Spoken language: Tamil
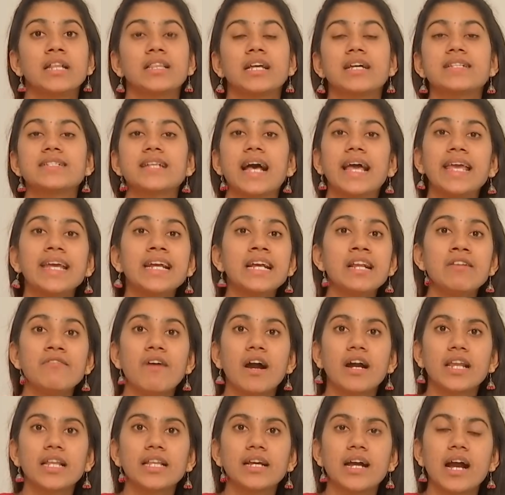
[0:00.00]
தன் சைக்கிள்
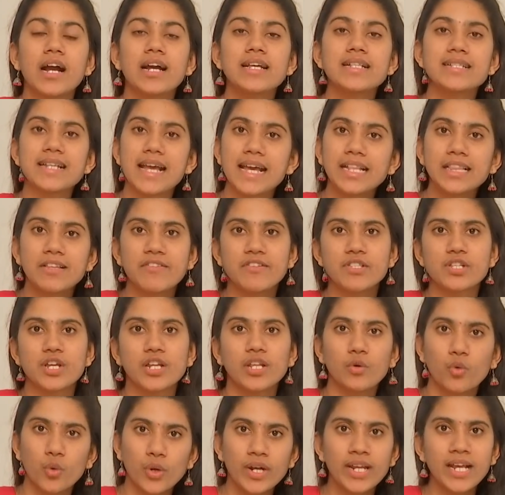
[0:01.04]
வாங்குறதுக்காக சேர்த்து
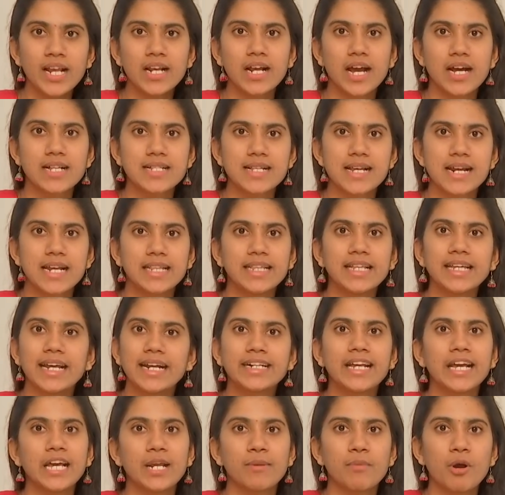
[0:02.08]
வச்சிருந்த உண்டியல் காசை எடுத்து
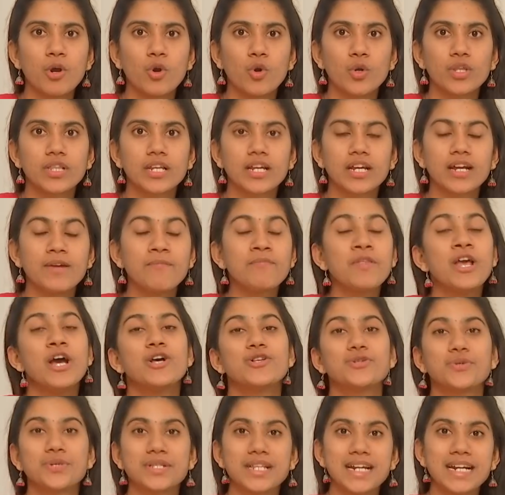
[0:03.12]
எட்டாயிரம் ரூபாய் கொடுத்துருக்கு
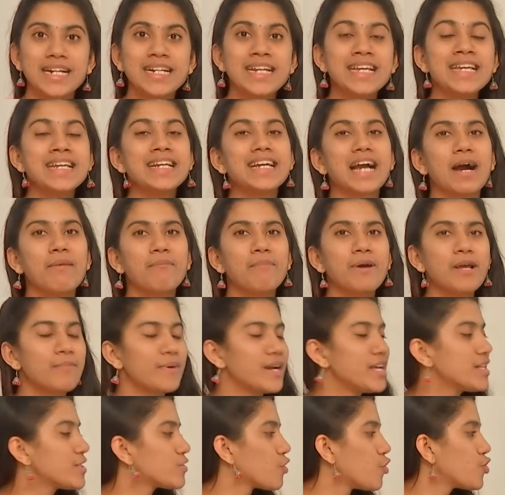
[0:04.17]
ஸோ இது ரெண்டையும் கம்பேர்
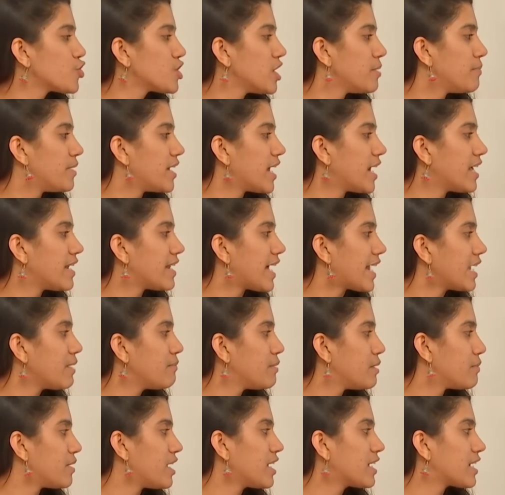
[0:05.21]
பண்ணி சோஷியல் மீடியாவில் நிறைய
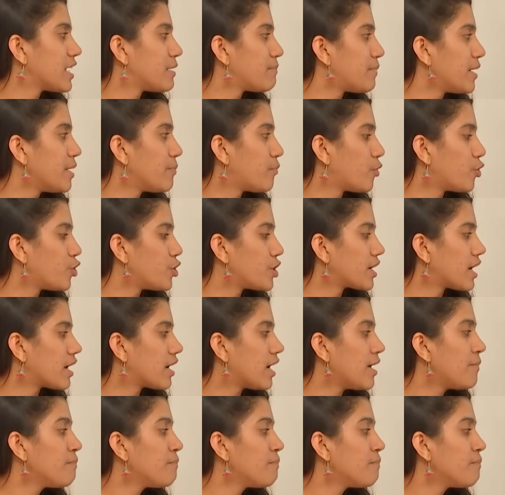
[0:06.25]
மீம்லாம் கிரியேட் பண்ணி போட்டுட்டு